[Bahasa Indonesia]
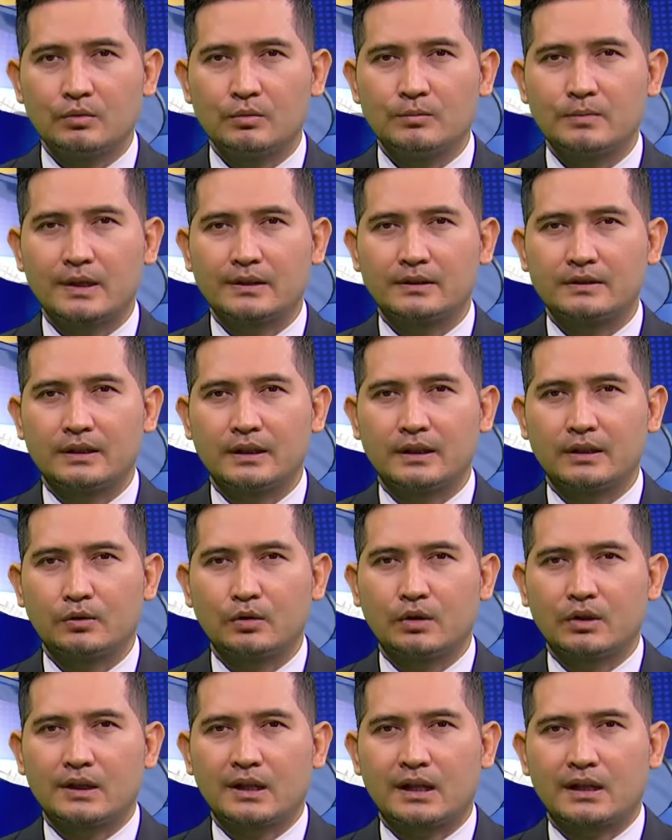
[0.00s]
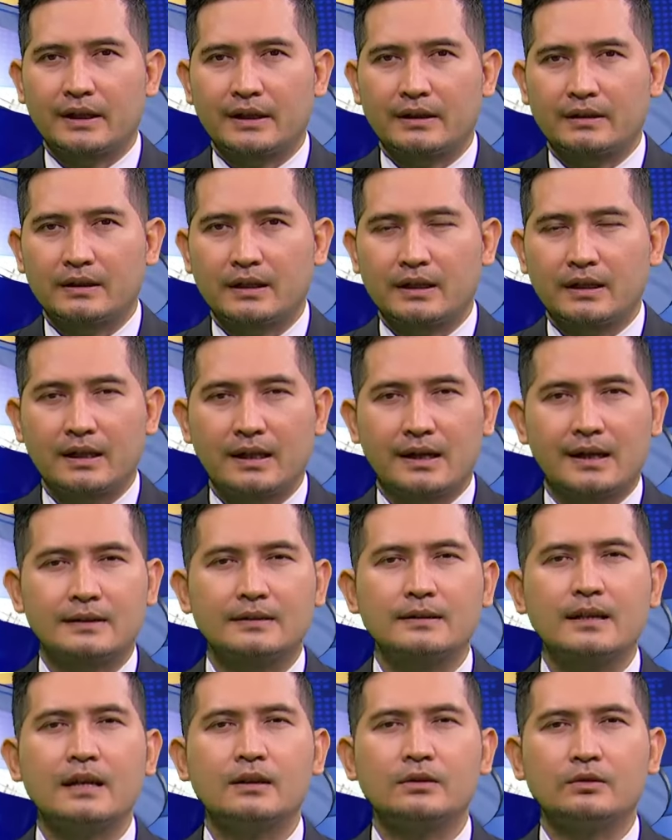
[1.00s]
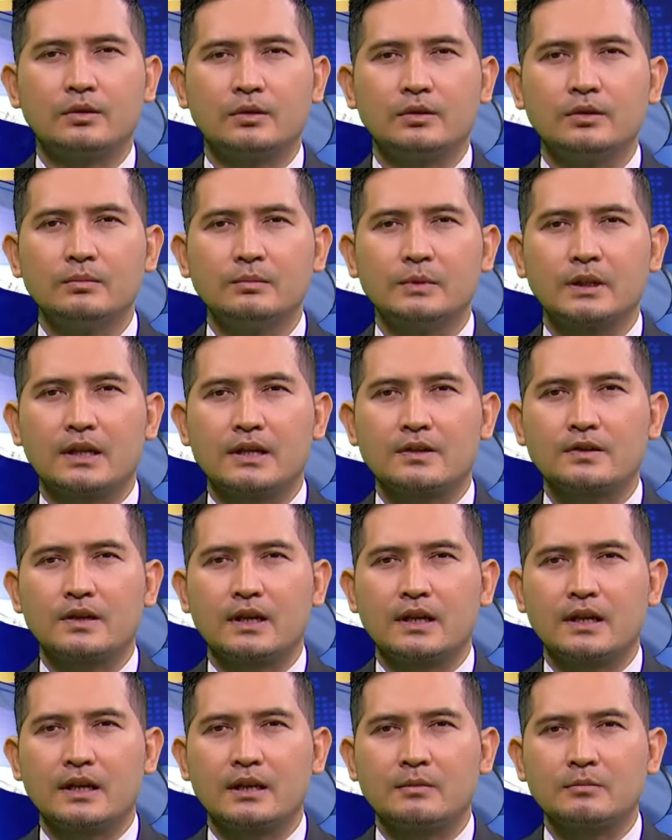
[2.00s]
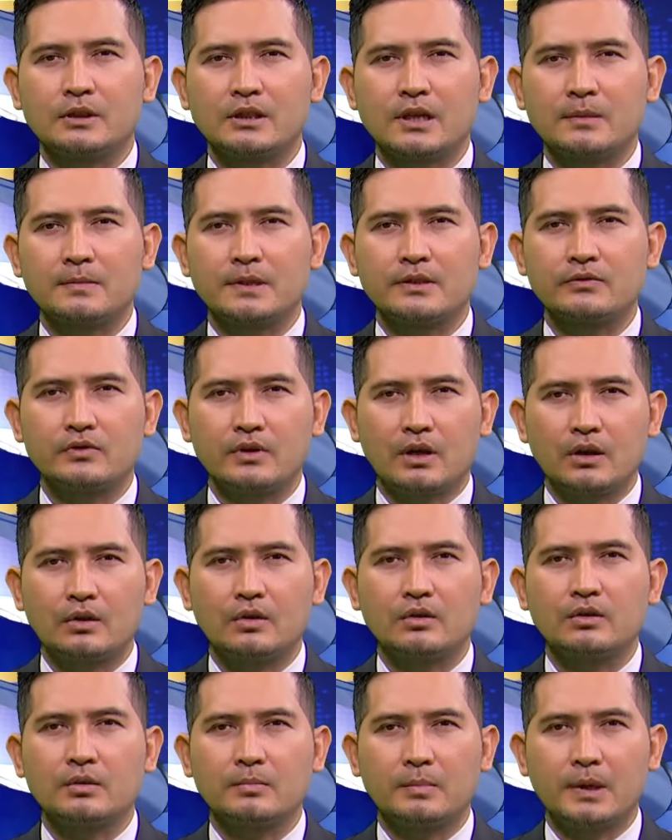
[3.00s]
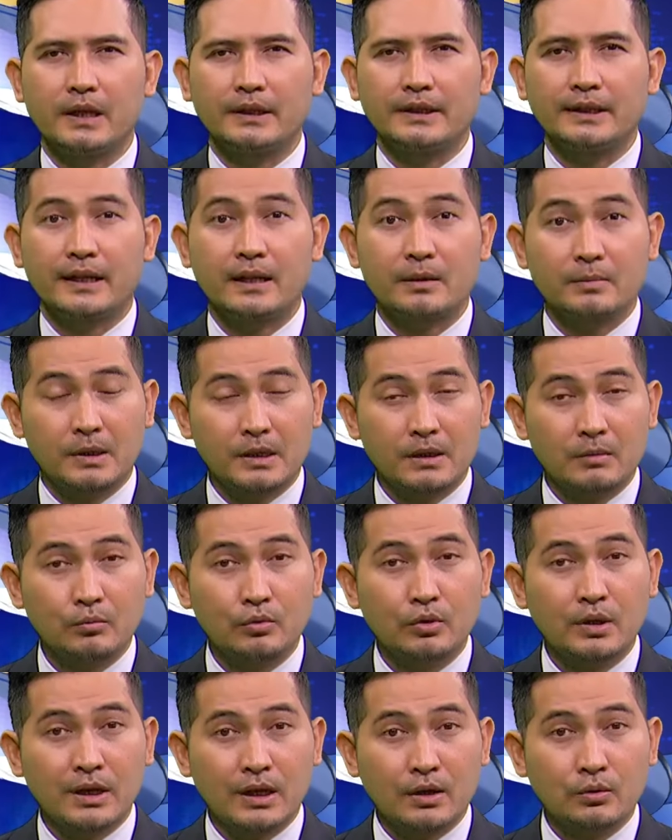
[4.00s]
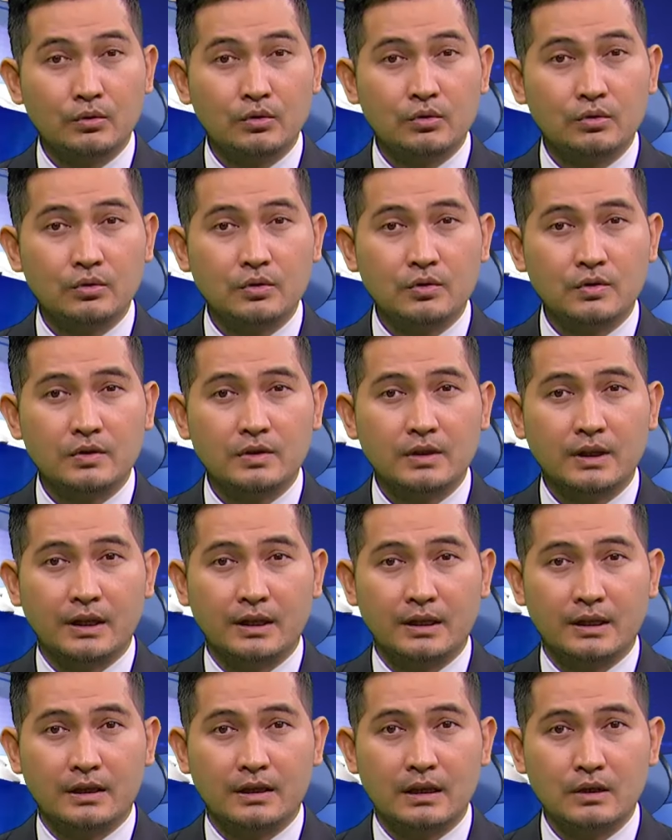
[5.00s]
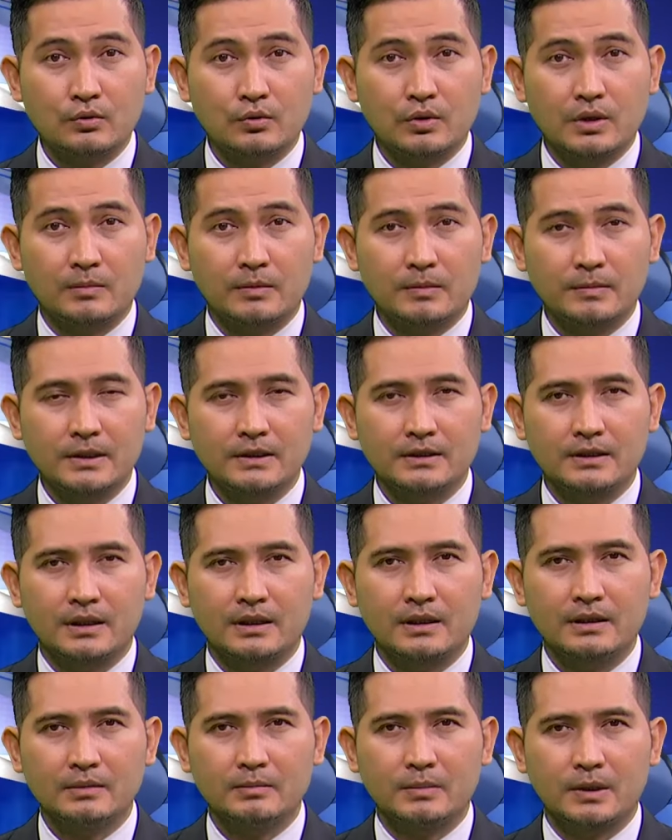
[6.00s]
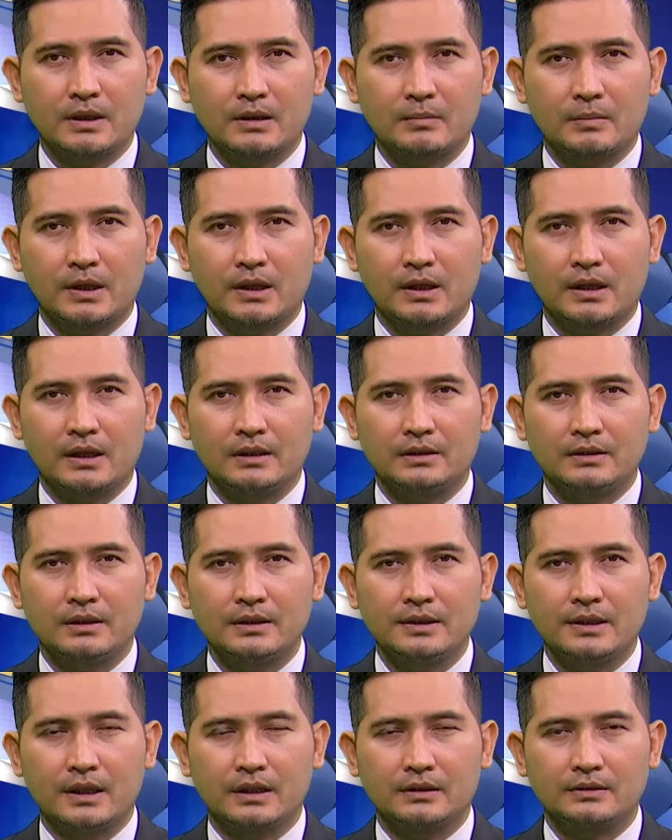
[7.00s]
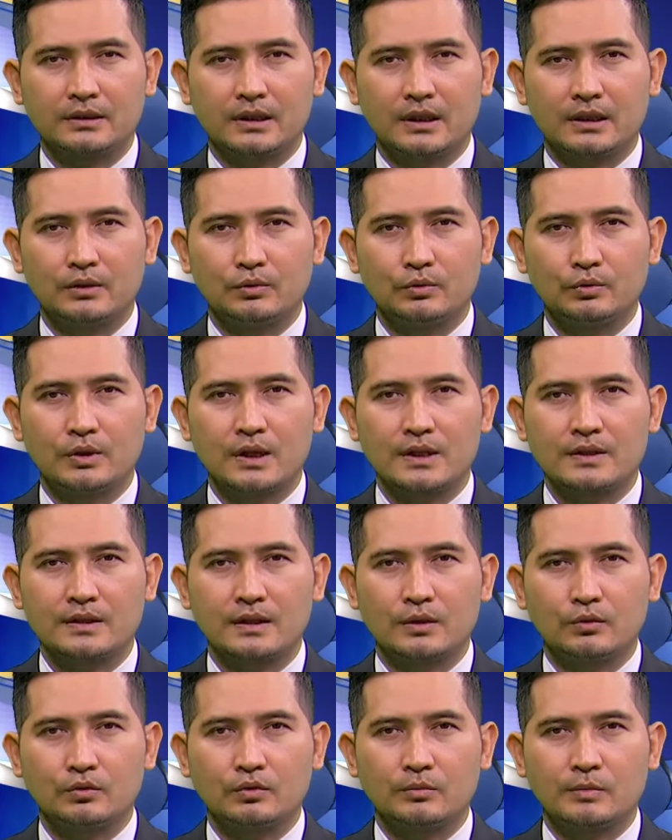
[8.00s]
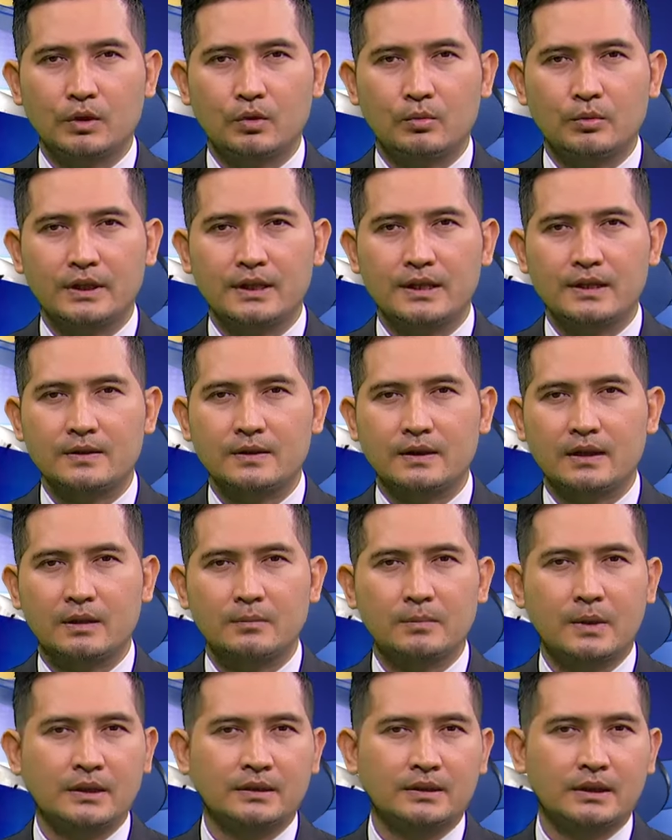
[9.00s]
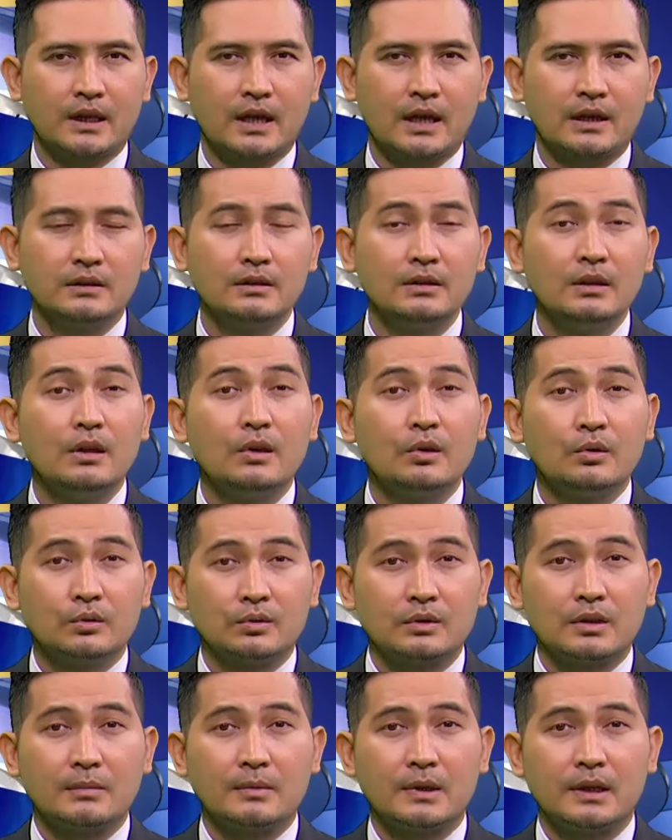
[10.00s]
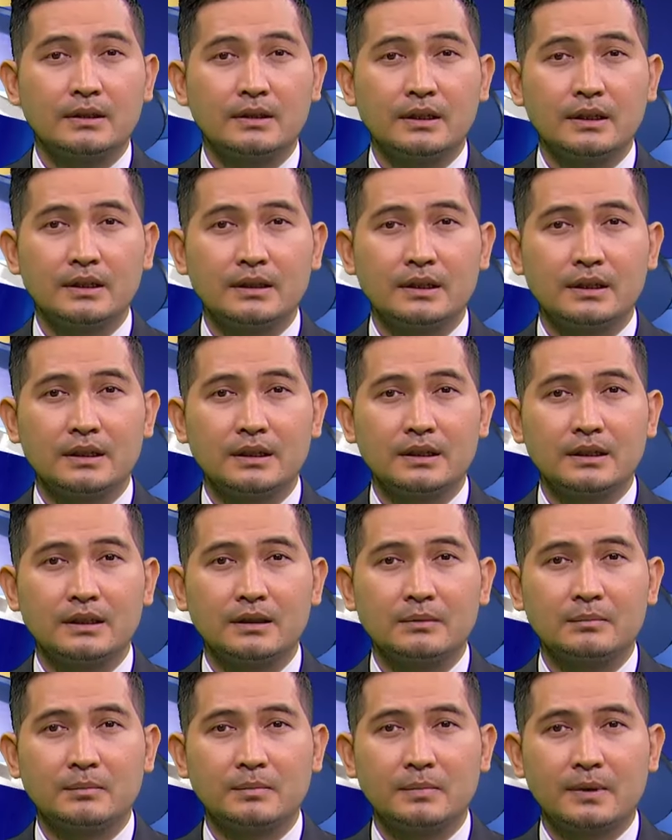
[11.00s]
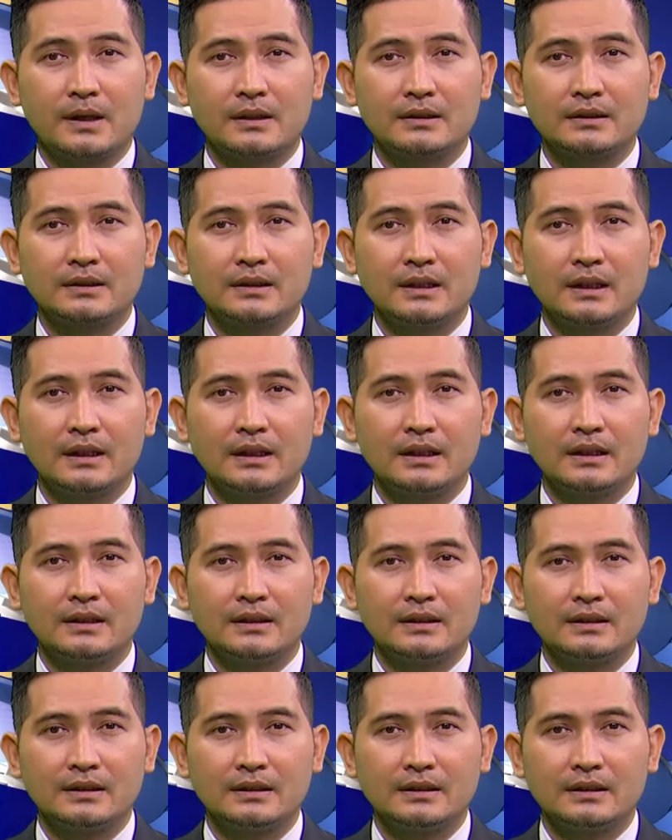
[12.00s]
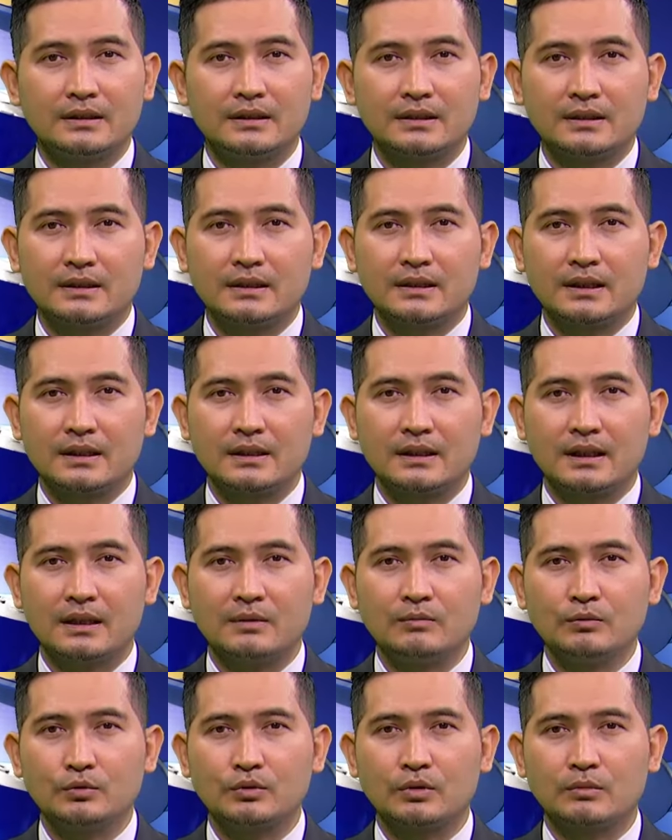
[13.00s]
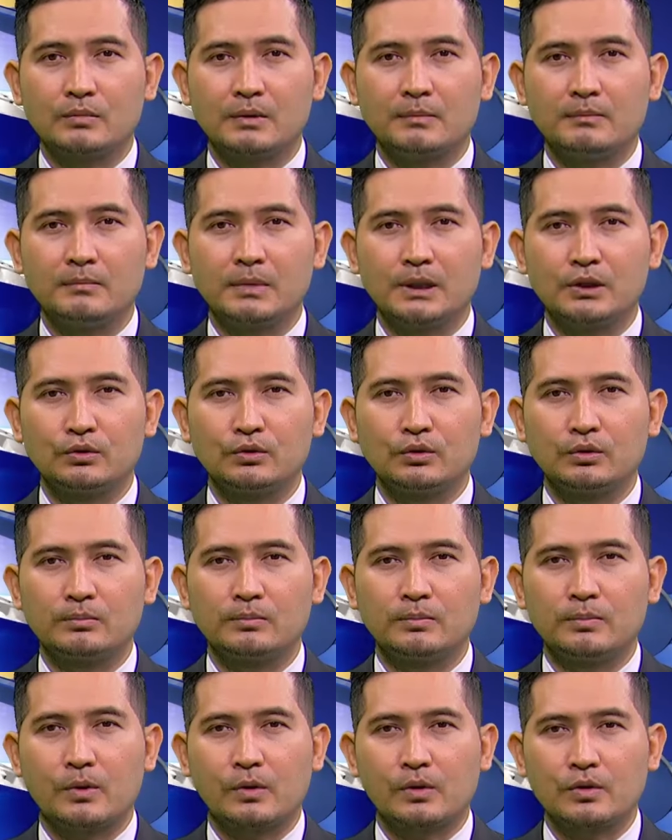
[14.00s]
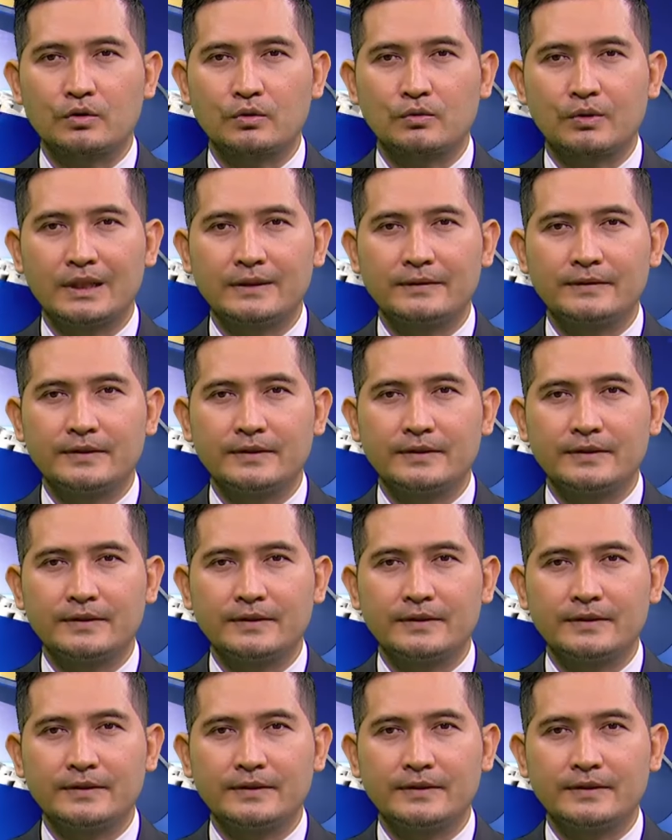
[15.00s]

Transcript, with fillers: Umum Partai Golkar Erlangga Hartarto menegaskan akan menetapkan calon kepala daerah pada bulan Agustus. Erlangga juga meminta pada para kader yang telah ditugaskan untuk berkomunikasi dengan partai lain, utamanya dari Partai KIM untuk membentuk poros